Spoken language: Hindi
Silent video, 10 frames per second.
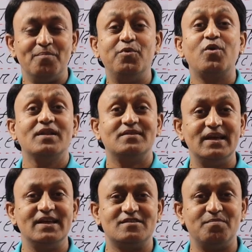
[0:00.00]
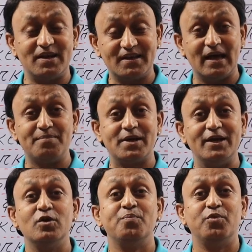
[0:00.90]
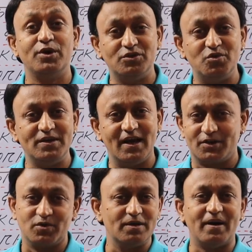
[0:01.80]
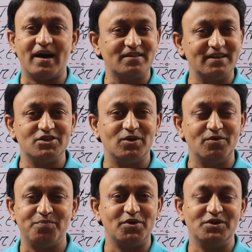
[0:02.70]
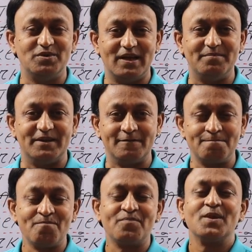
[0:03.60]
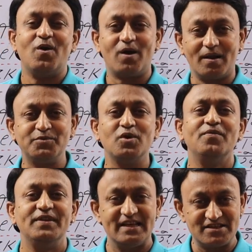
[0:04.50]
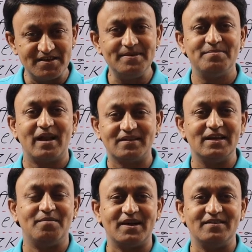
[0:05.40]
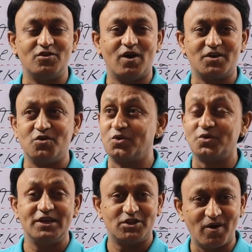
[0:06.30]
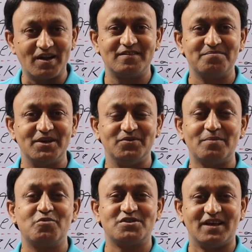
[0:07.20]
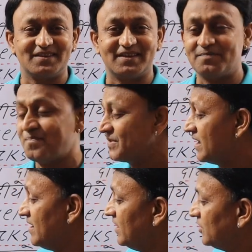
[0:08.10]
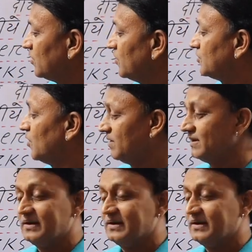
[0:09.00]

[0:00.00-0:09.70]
पूरा देश बल्कि आप कहें तो पूरी दुनिया क्योंकि भारतीय जो है वो पूरी दुनिया में है और अब तो विदेशी भी मनाते हैं हमारे इस त्यौहार को क्योंकि ये त्यौहार सबके सबको अच्छा लगता है तो दोस्तों